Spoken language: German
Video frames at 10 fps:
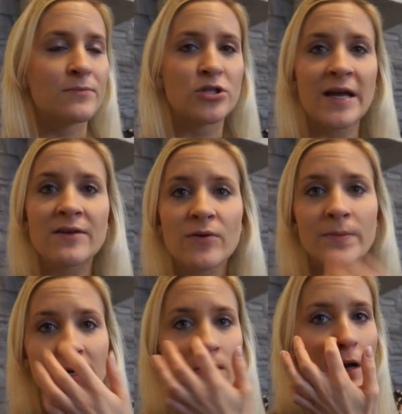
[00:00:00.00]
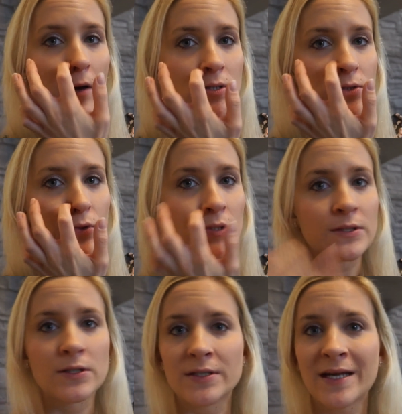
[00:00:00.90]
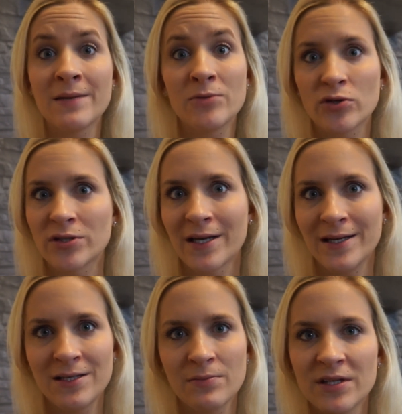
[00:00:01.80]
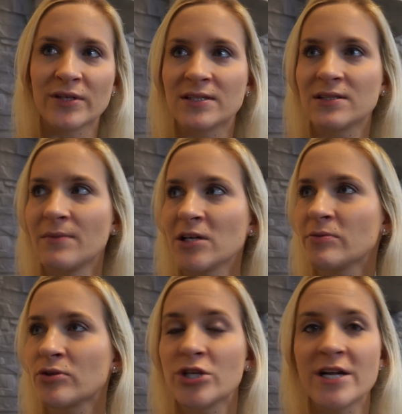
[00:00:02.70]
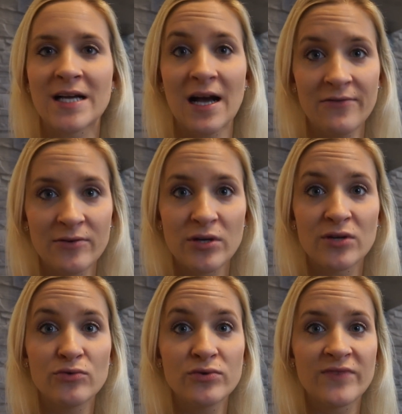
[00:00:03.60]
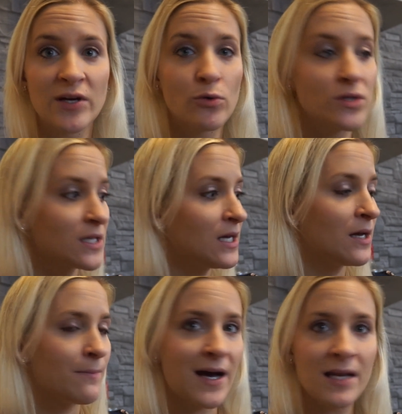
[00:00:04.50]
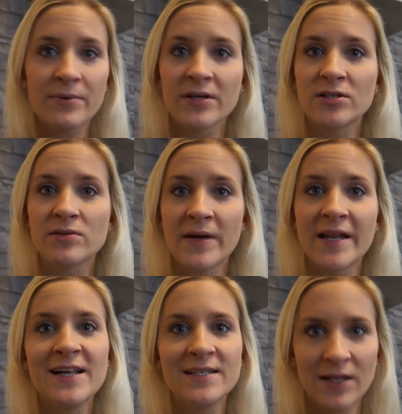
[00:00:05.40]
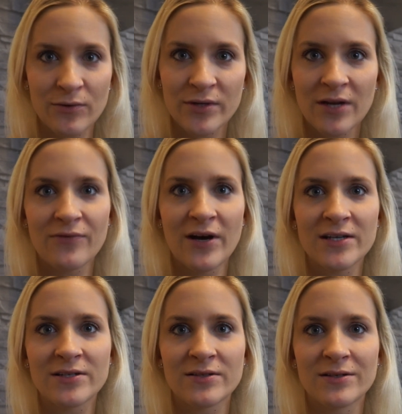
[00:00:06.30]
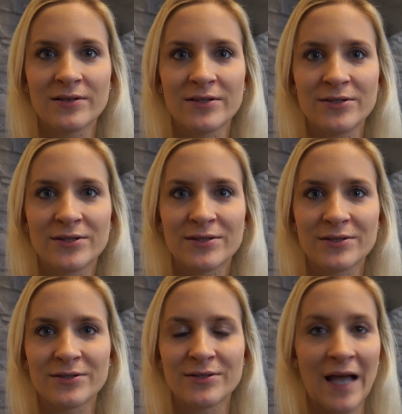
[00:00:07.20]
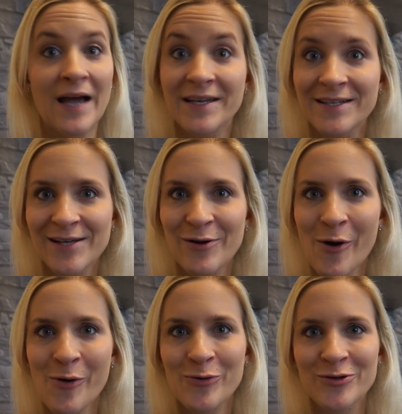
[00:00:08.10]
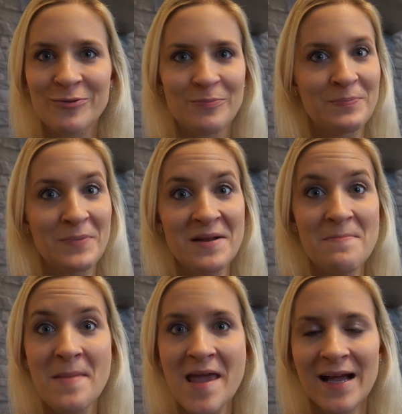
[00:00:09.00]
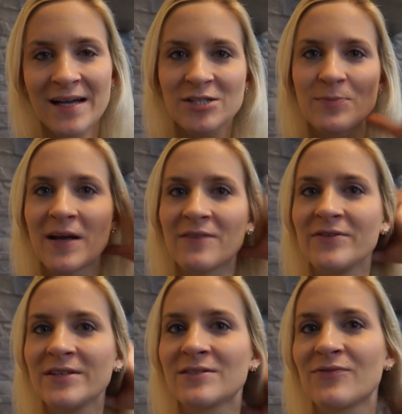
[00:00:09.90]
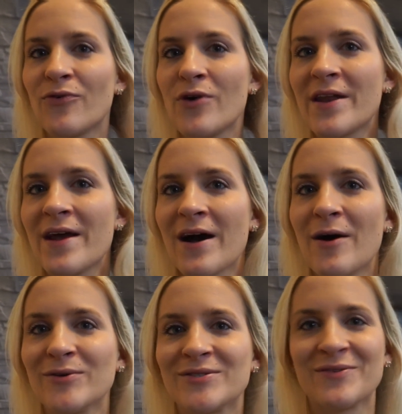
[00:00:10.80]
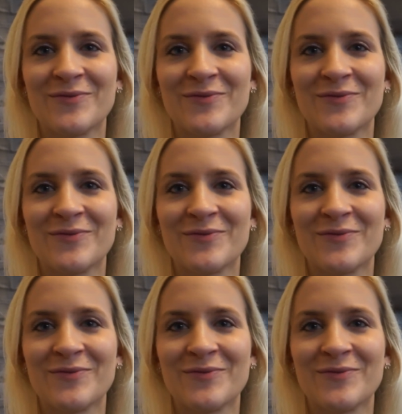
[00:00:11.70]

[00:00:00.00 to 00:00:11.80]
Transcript: beschenkt vom Nikolaus und äh, dann nehme ich euch dann nicht mit. Jetzt äh, mache ich mir noch schnell einen Kaffee und dann düsen wir los. Mali bringe ich zu meinen Eltern und dann fahre ich äh, ins, äh, ja, in den Salon und bin mega gespannt, wie das vorher nachher aussehen